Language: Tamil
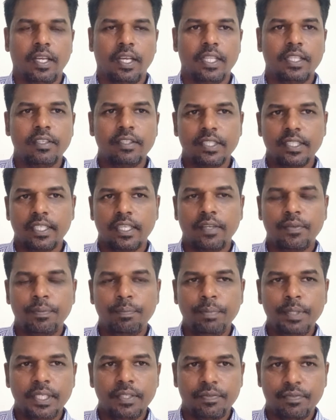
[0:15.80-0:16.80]
அதாவது
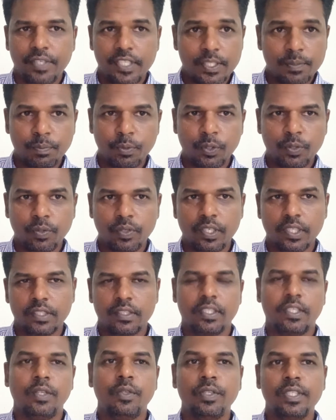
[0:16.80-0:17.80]
எஃபி ஃபேஸ்புக்
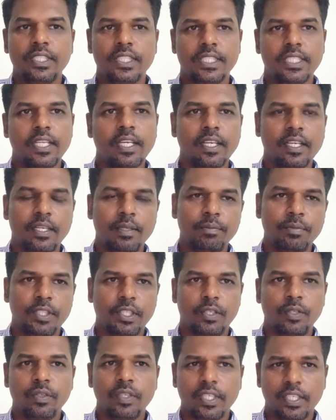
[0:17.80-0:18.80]
உங்களுக்கு தெரியும் இன்ஸ்டாகிராம்
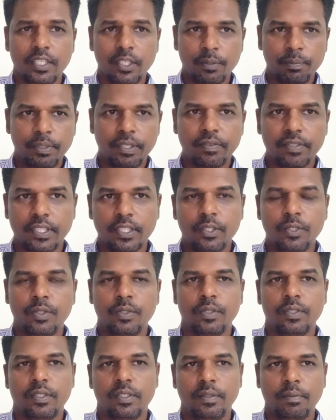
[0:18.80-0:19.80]
தெரியும் ரெண்டுமே வந்து
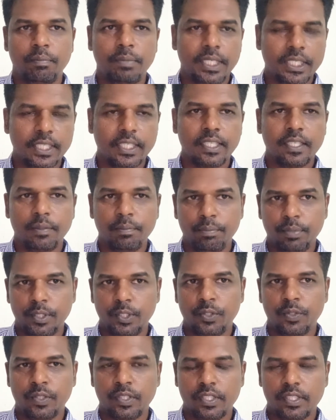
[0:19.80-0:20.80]
மெட்டா
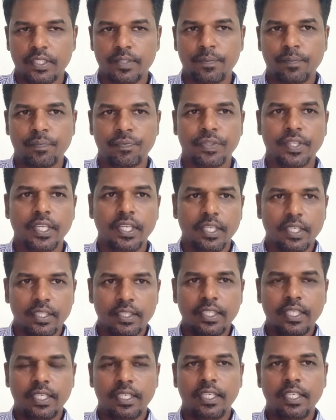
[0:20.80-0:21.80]
கம்பெனியோடது
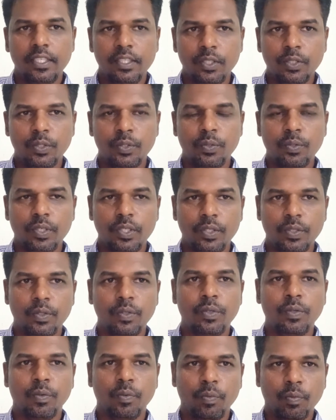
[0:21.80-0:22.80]
இந்த ரெண்டு
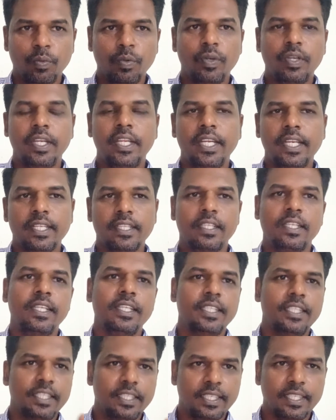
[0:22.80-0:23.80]
டூலையும் ஒரே இடத்துல
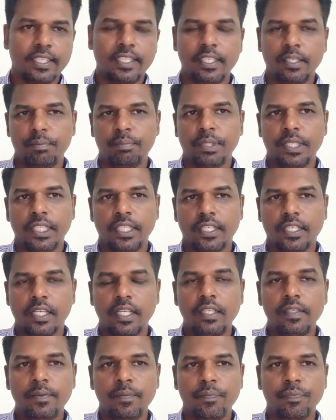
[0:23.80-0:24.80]
இன்டகிரேட்
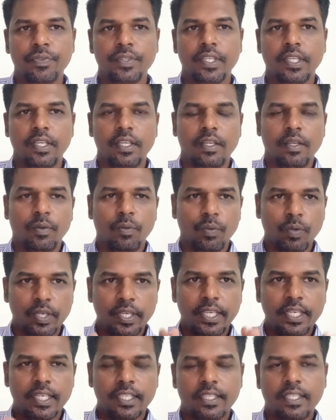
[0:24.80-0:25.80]
பண்ணிக்கலாம்
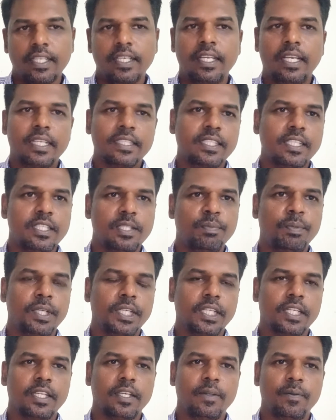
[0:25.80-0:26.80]
ஒரே இடத்துல ஆக்சஸ்
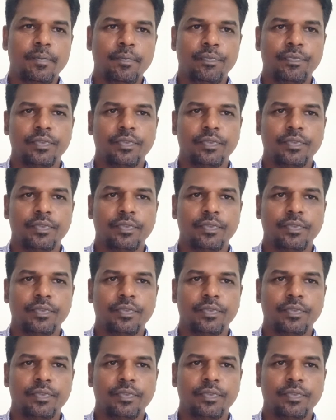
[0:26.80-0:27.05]
பண்ணிக்கலாம்